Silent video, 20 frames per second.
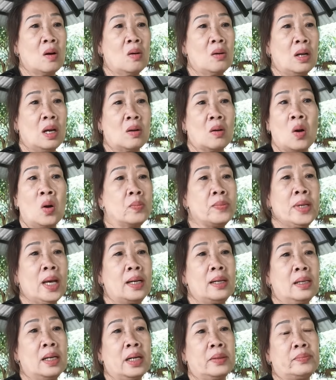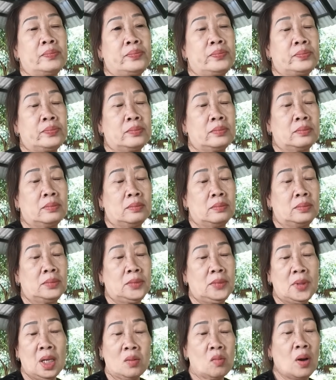cô là cô không chơi nữa
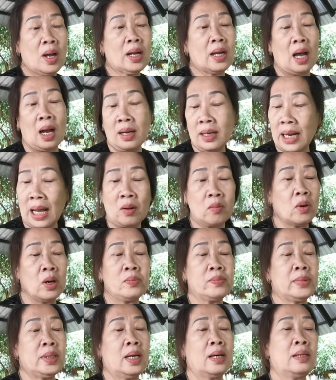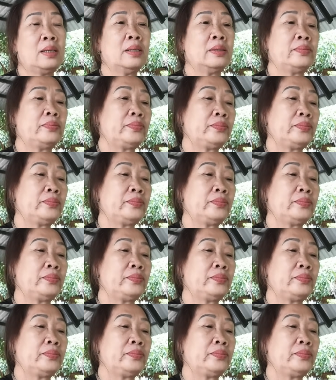chứ khóa cỡ nào cũng không chơi